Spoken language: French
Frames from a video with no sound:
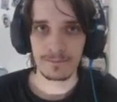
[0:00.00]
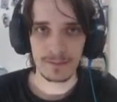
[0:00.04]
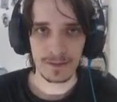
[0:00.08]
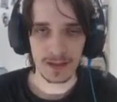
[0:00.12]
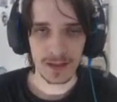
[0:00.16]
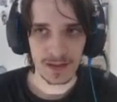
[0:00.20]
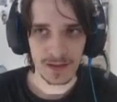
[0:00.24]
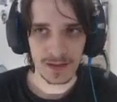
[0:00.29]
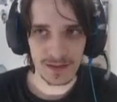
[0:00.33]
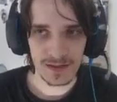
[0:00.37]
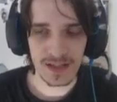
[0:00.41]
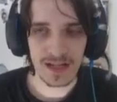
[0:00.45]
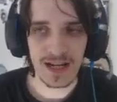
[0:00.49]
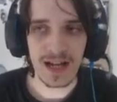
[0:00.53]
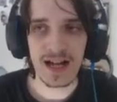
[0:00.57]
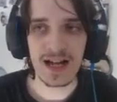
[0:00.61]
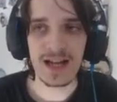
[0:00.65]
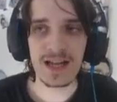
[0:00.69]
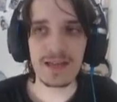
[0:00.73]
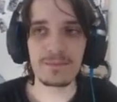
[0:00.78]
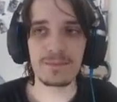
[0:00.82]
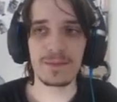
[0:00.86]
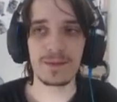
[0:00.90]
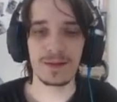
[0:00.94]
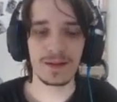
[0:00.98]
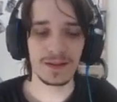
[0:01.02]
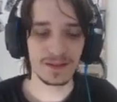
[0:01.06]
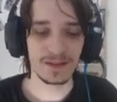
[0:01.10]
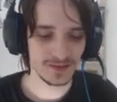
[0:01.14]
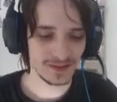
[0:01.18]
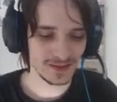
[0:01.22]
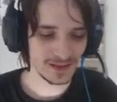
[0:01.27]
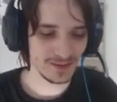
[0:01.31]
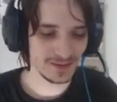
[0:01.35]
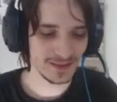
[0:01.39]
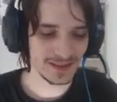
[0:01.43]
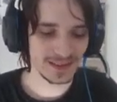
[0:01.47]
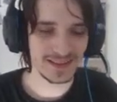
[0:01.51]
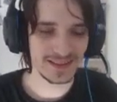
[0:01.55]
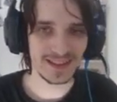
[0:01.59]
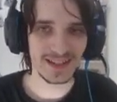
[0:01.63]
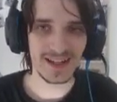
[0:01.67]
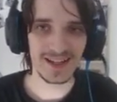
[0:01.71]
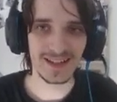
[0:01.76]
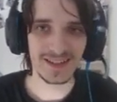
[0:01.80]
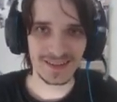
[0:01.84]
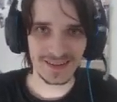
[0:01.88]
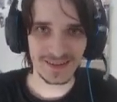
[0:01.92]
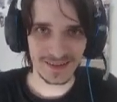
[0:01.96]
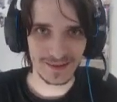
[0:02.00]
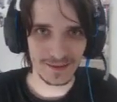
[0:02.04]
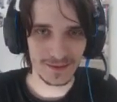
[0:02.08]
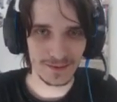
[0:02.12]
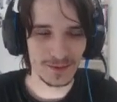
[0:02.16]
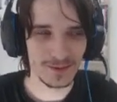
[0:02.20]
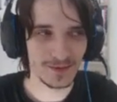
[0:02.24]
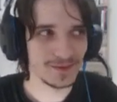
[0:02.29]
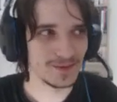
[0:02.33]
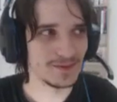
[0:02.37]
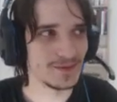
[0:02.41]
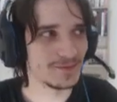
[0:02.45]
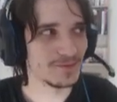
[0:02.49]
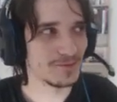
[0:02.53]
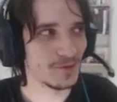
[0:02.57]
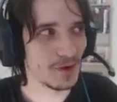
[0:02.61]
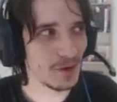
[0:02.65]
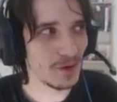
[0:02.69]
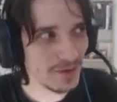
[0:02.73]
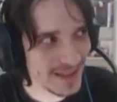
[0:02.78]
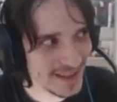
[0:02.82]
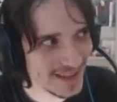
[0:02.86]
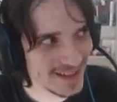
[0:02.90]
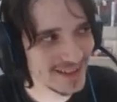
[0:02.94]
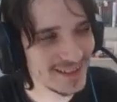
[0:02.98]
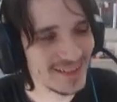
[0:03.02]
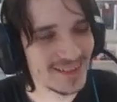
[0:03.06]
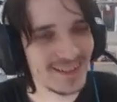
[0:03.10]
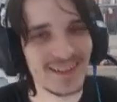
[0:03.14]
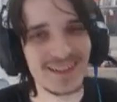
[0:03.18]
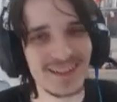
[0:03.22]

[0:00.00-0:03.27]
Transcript: C'est la hype. Est-ce que ça vous intéresse Moi, oui.